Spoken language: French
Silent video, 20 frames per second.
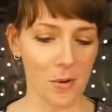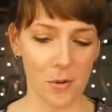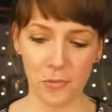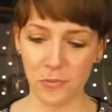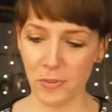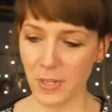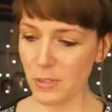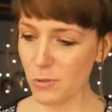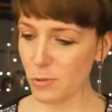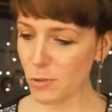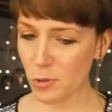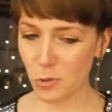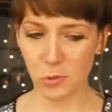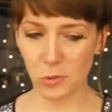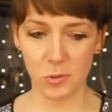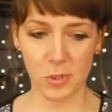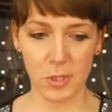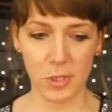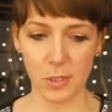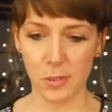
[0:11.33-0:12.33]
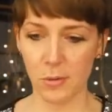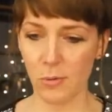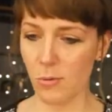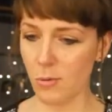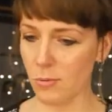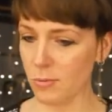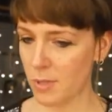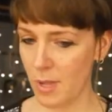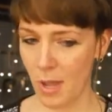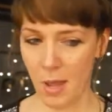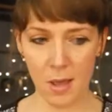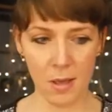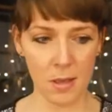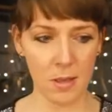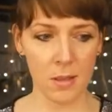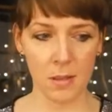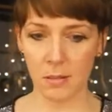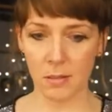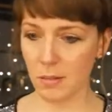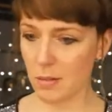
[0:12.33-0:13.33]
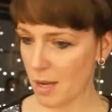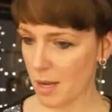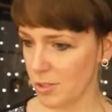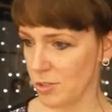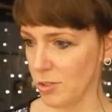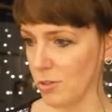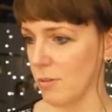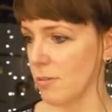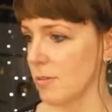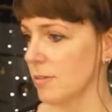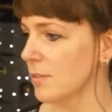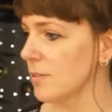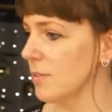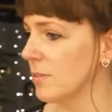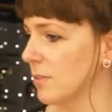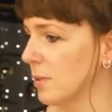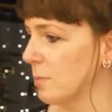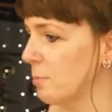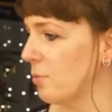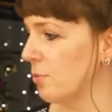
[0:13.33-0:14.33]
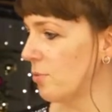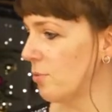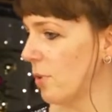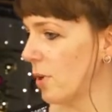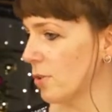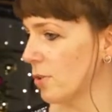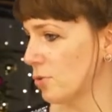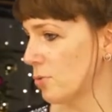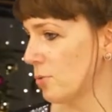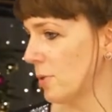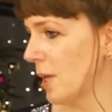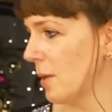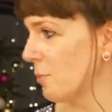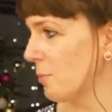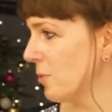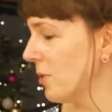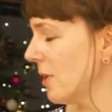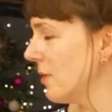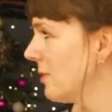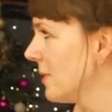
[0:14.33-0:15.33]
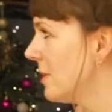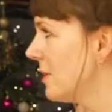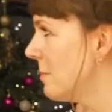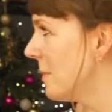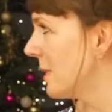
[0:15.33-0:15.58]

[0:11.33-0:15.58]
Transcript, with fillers: En fait, aujourd'hui, on a la chance de pouvoir jouer un peu avec le